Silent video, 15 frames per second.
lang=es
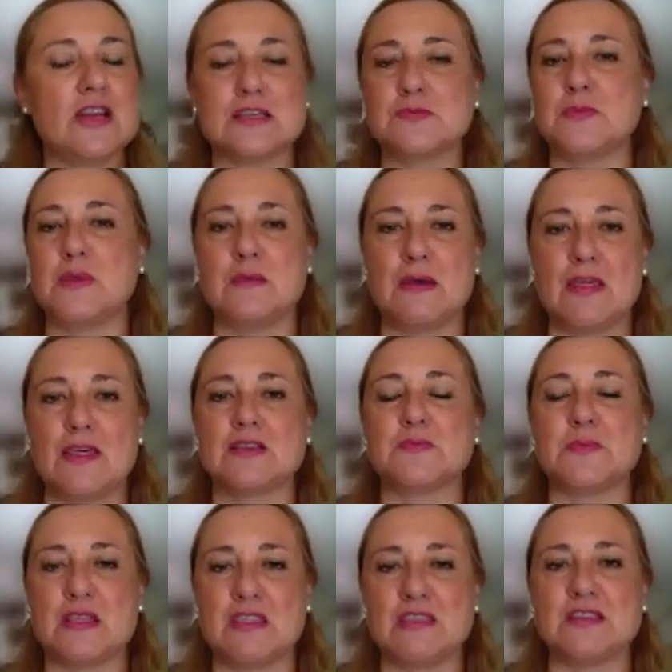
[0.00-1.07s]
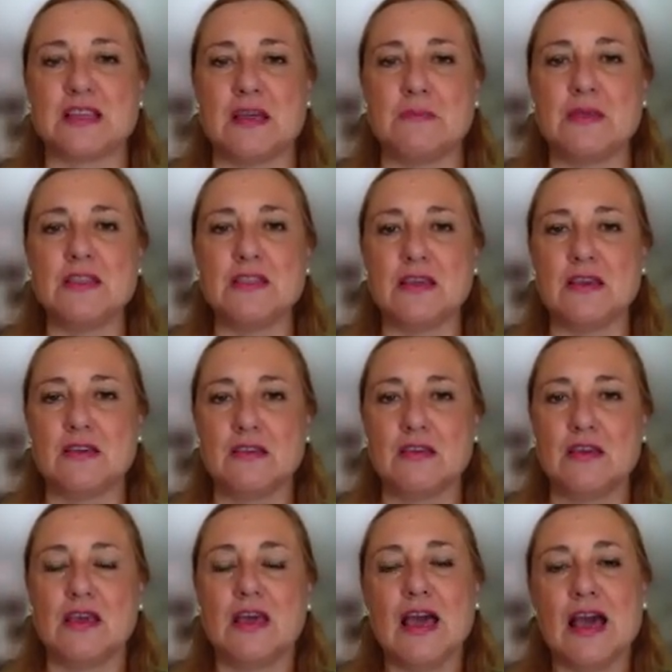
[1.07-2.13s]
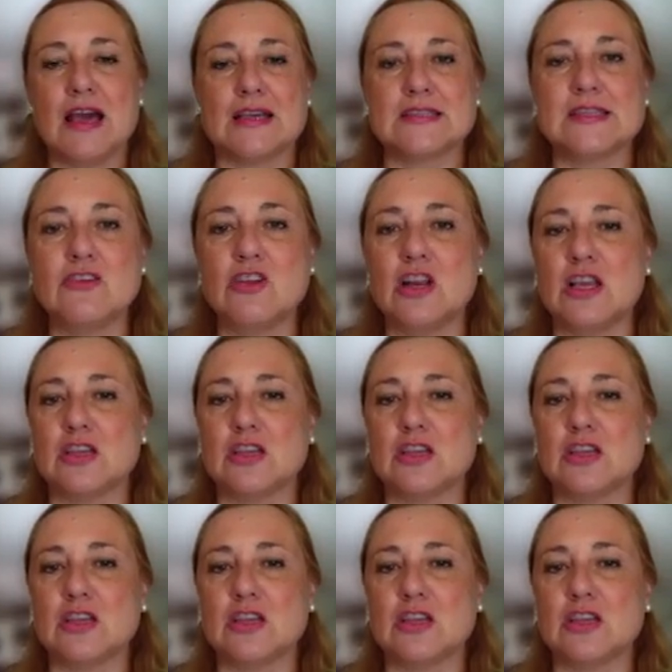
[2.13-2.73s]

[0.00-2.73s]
en las privadas precisamente, ha sido en